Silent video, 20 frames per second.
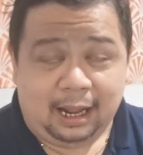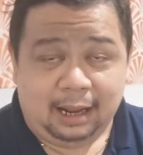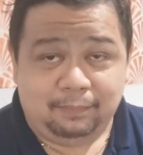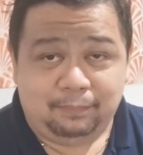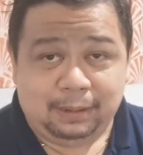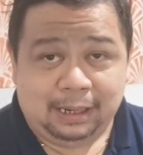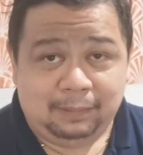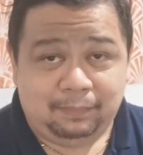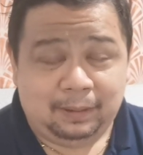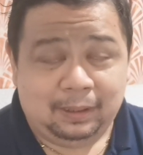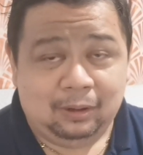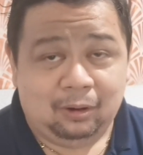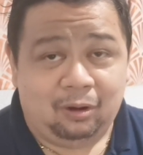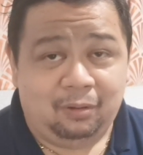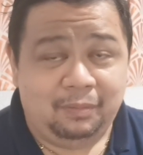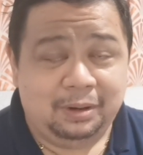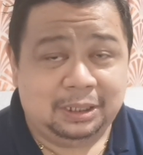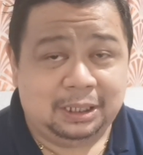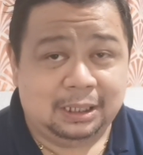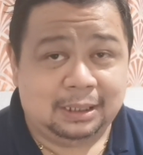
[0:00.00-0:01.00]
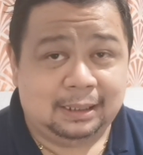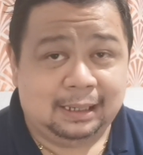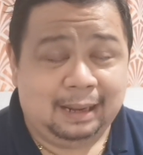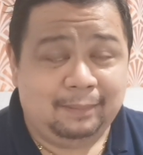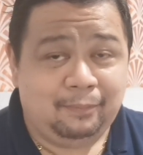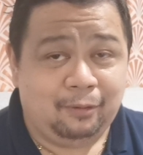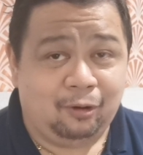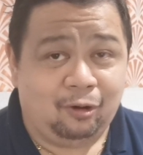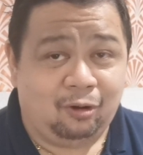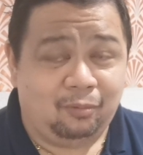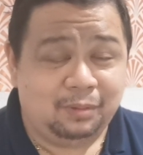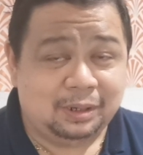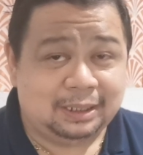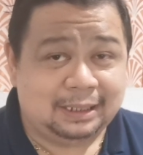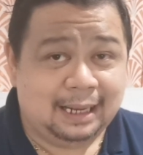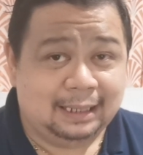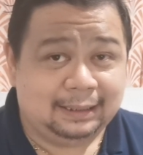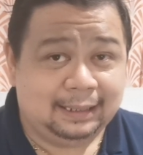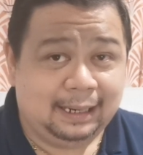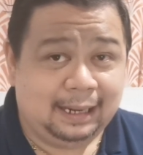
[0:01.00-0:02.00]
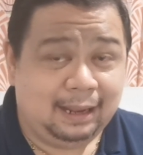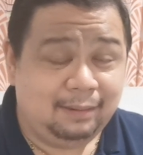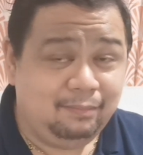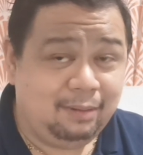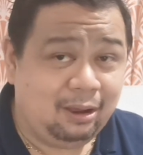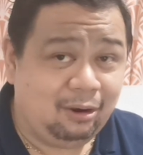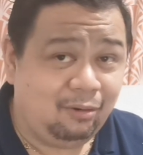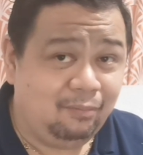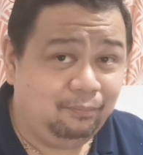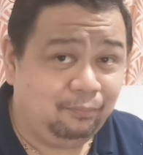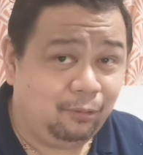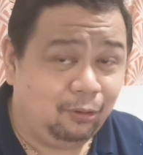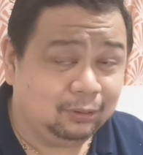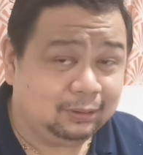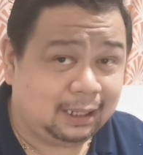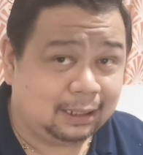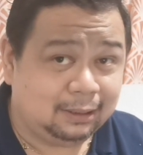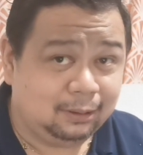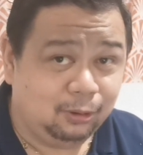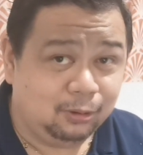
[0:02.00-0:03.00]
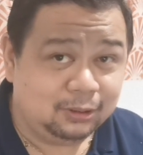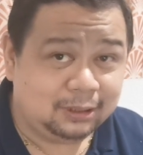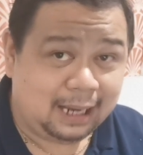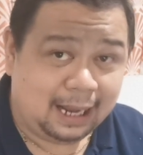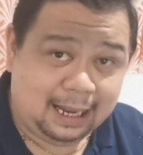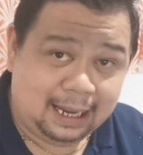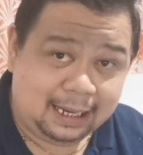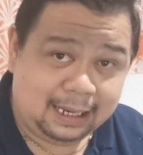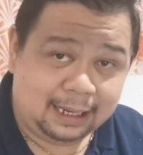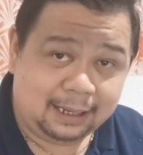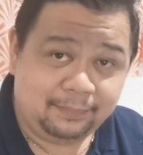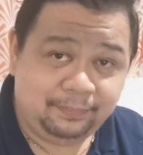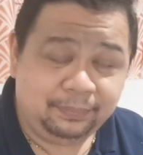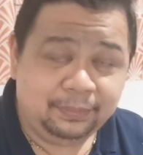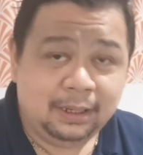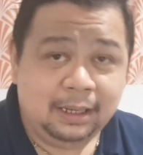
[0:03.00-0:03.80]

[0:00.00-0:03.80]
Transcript: ang Philippine Overseas Labor Office natin ay meron pong tatlong sangay